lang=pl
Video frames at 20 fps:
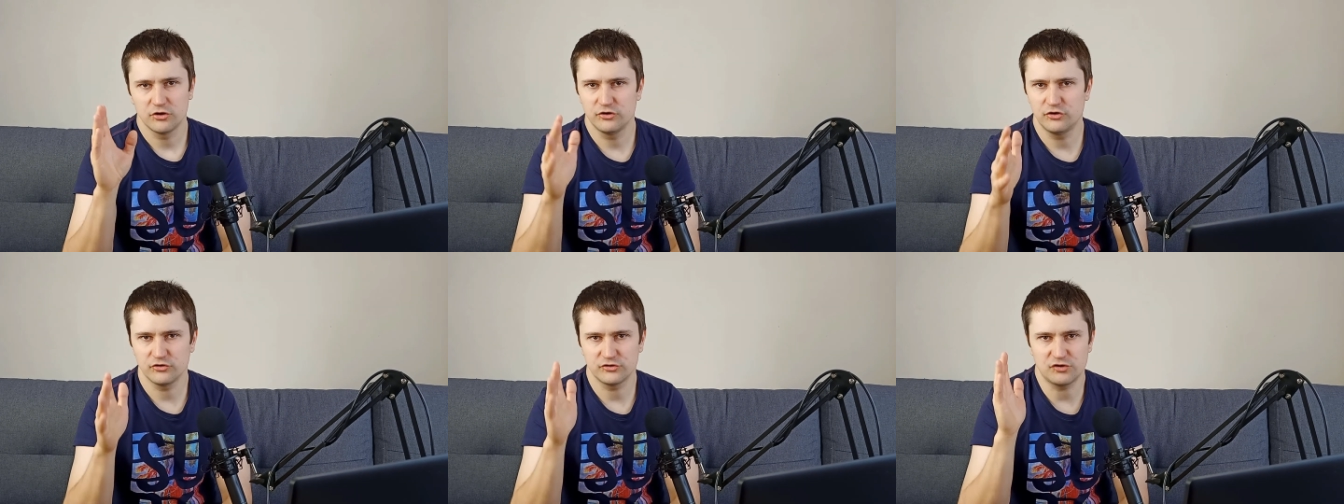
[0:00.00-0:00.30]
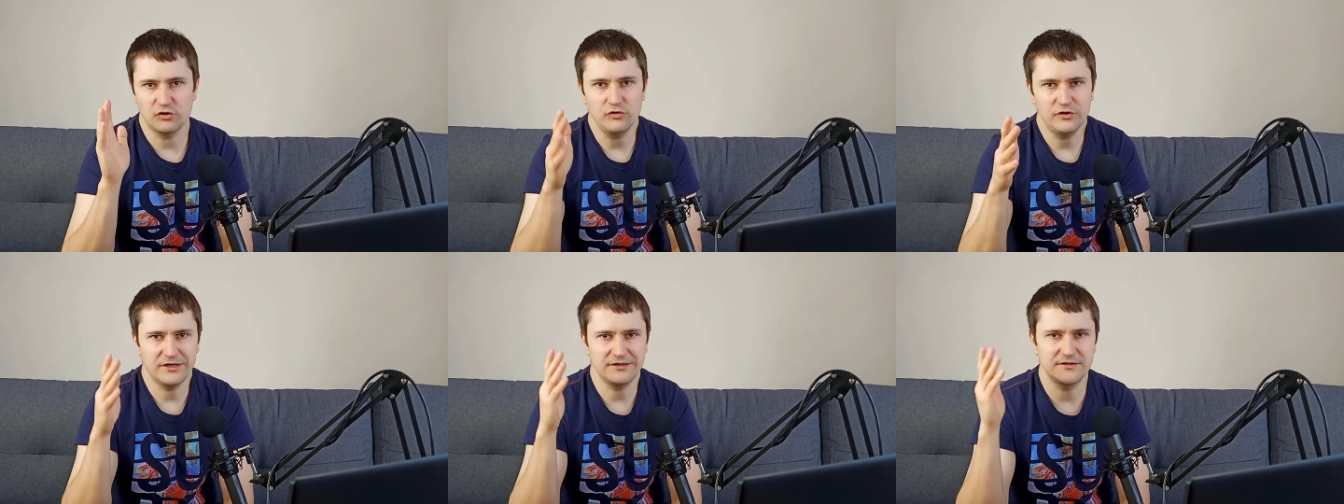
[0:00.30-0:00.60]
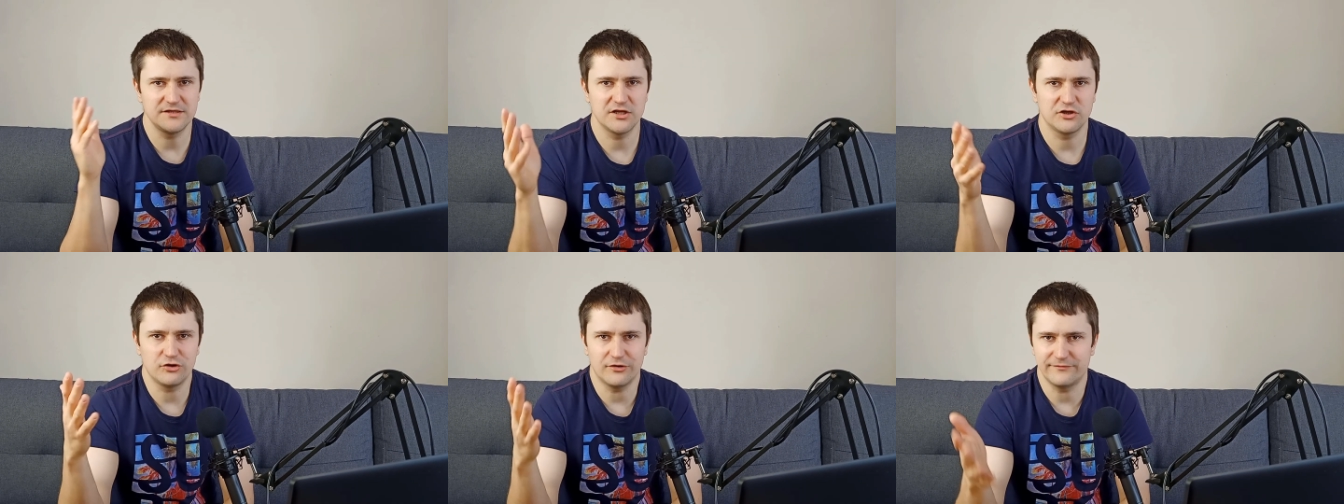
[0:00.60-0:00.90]
do,
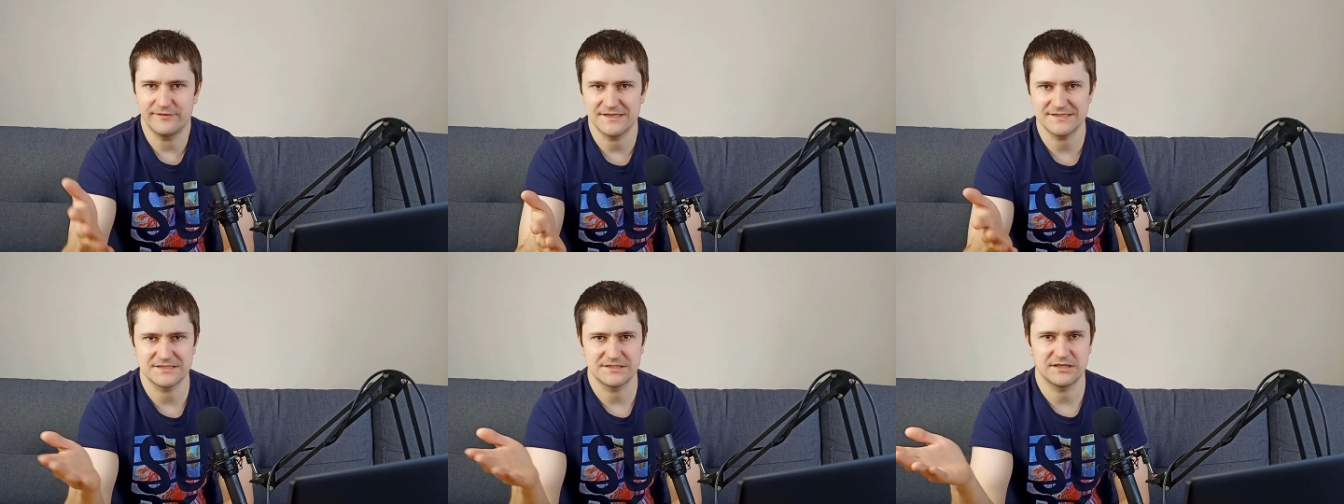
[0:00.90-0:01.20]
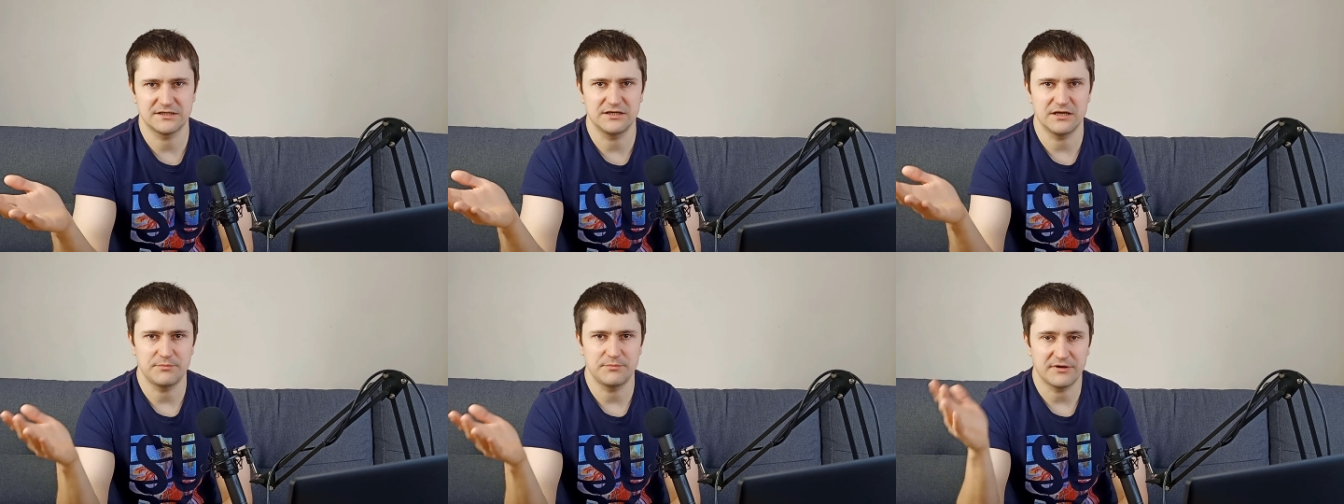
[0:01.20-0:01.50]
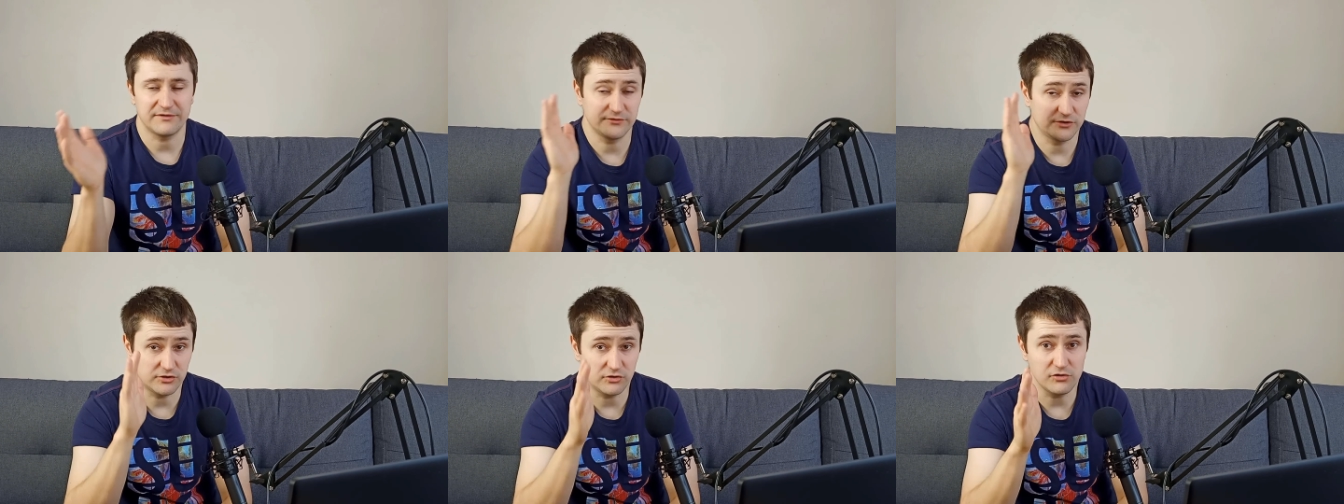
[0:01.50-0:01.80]
konkretnie do Was, tak
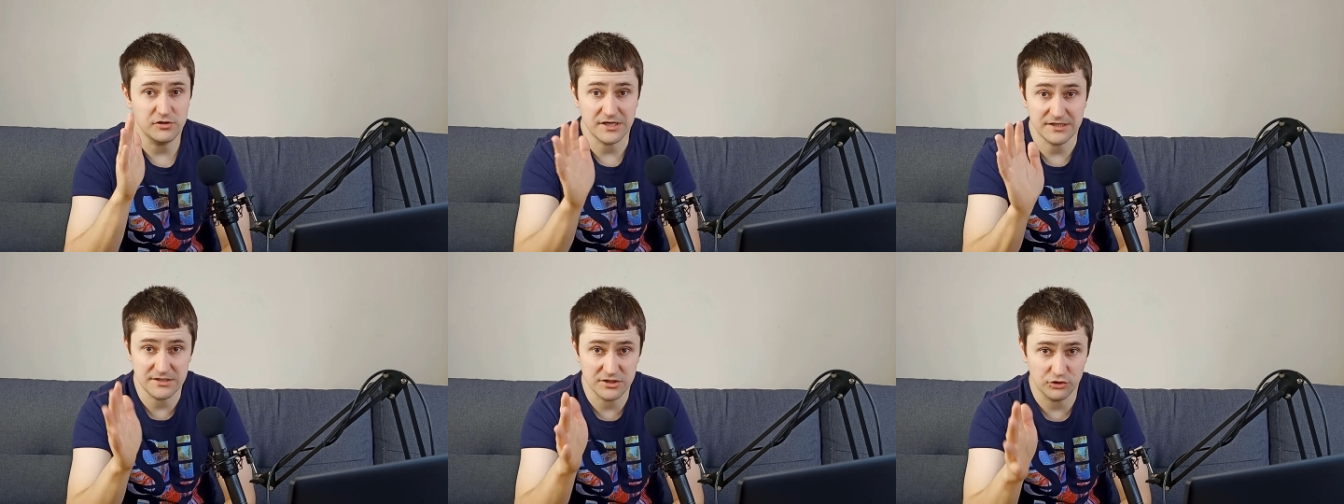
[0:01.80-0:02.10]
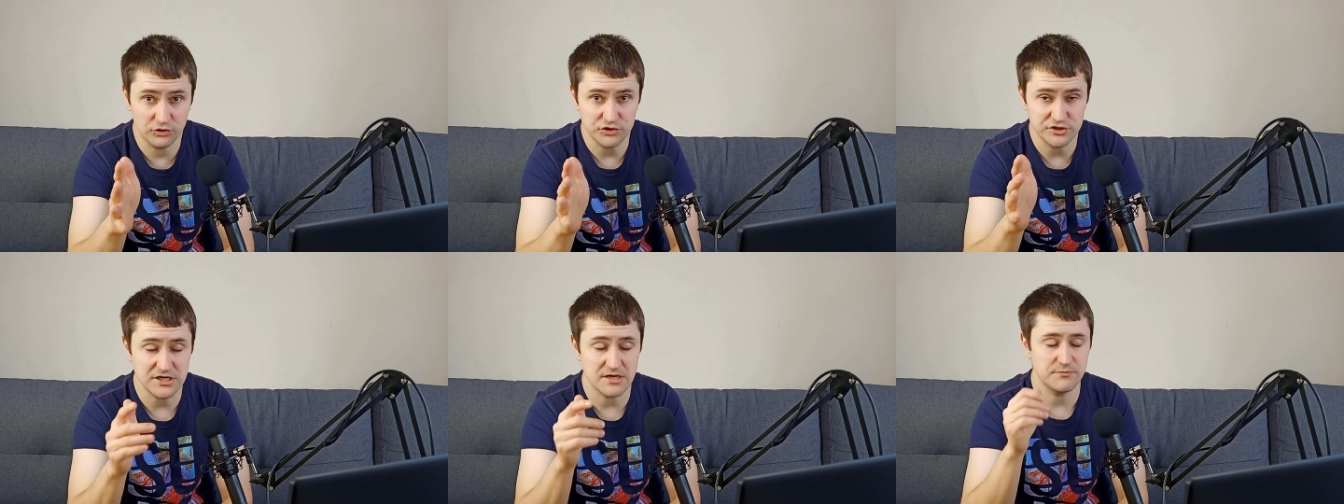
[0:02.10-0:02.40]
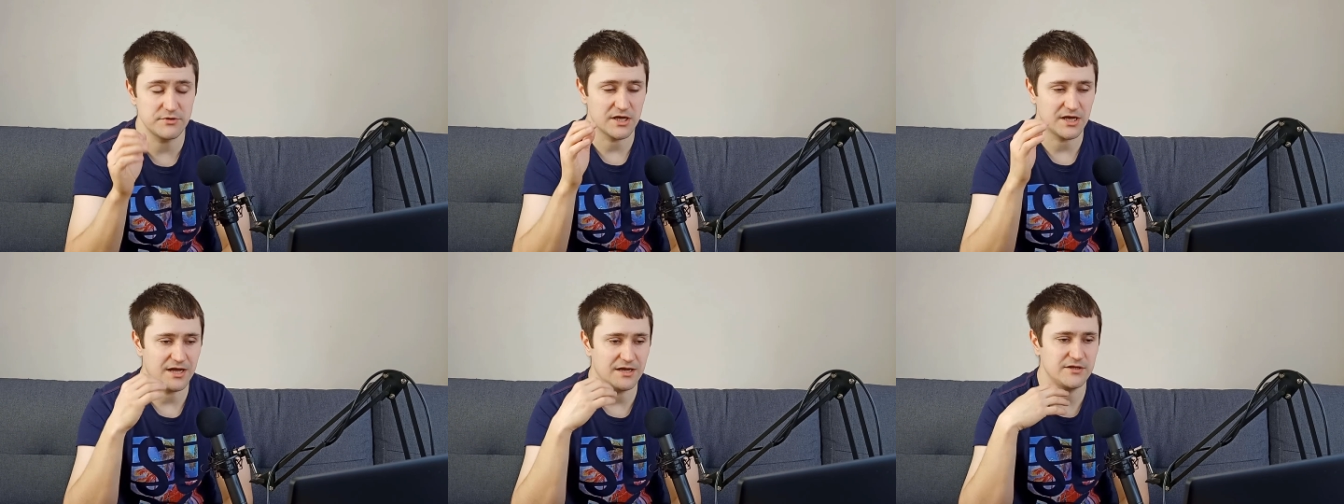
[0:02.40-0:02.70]
naprawdę, konkretnie do
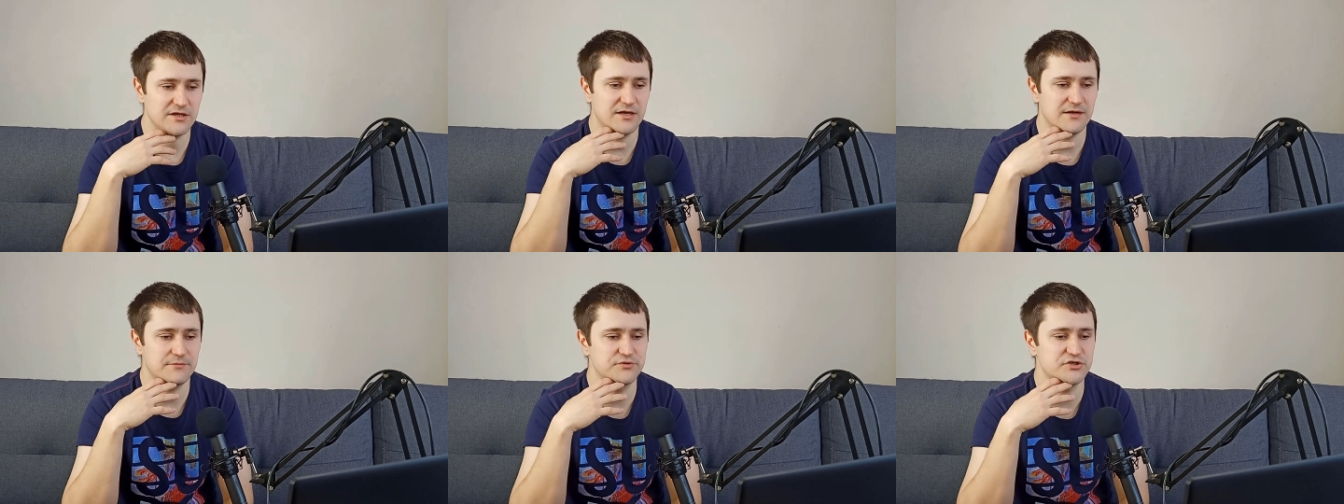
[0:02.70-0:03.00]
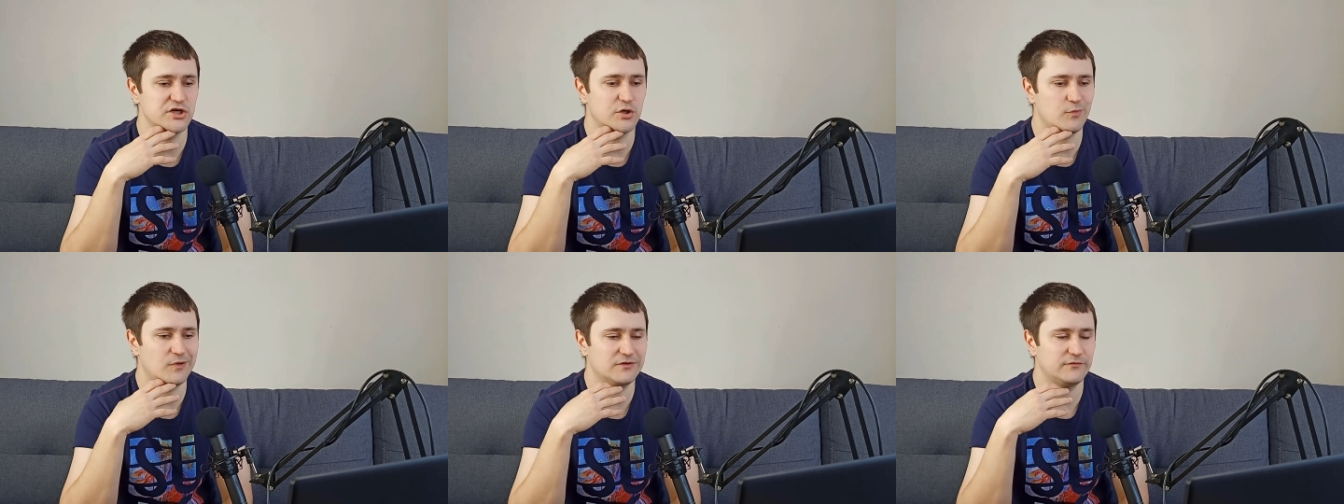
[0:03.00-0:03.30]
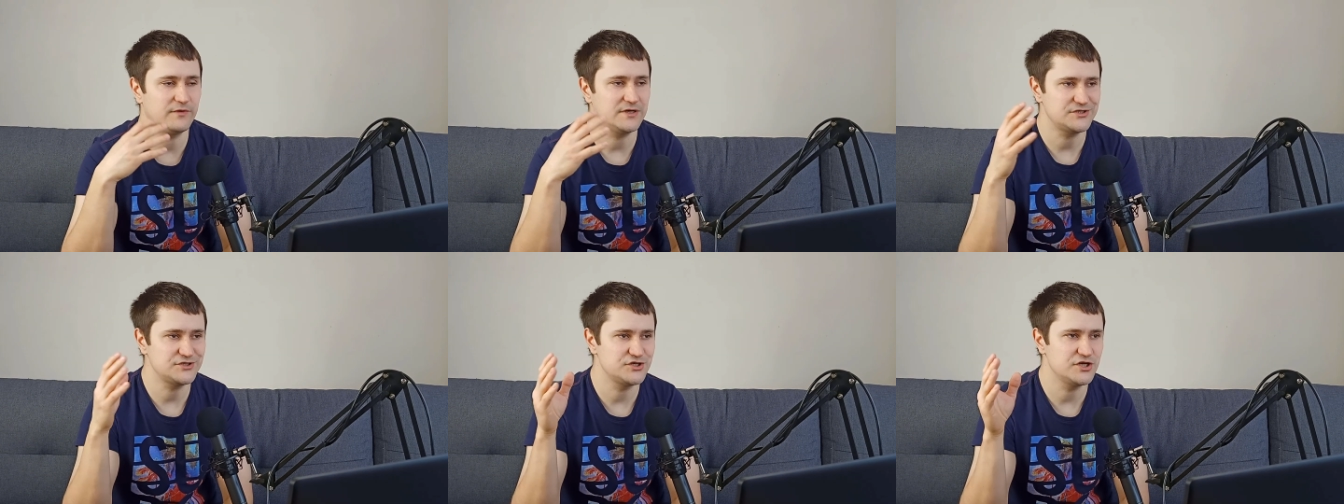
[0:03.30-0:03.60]
Ciebie, a nie na
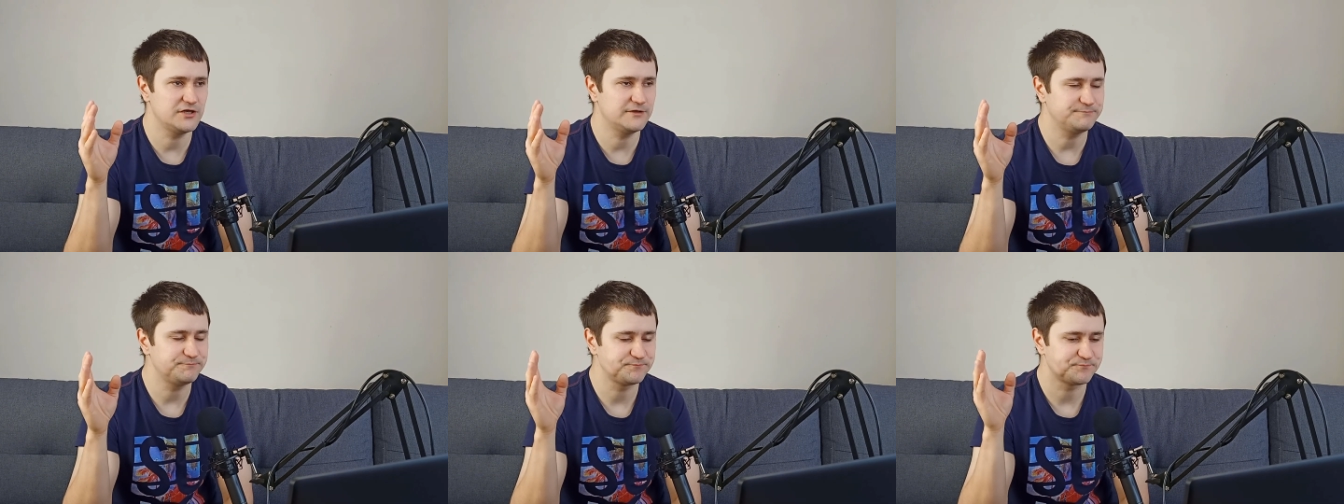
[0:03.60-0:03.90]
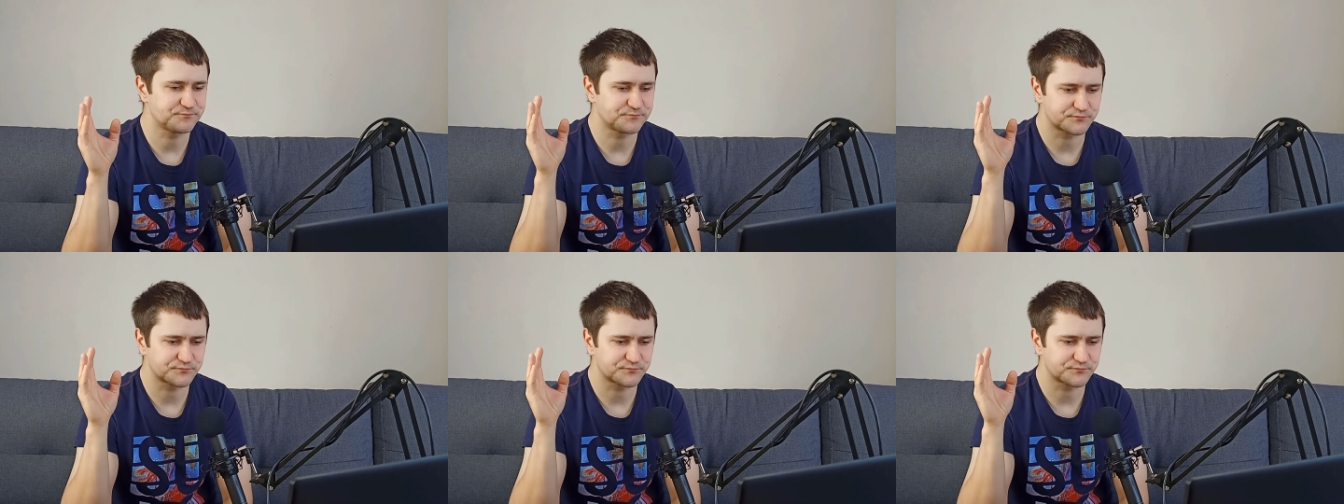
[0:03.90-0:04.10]
przykład właśnie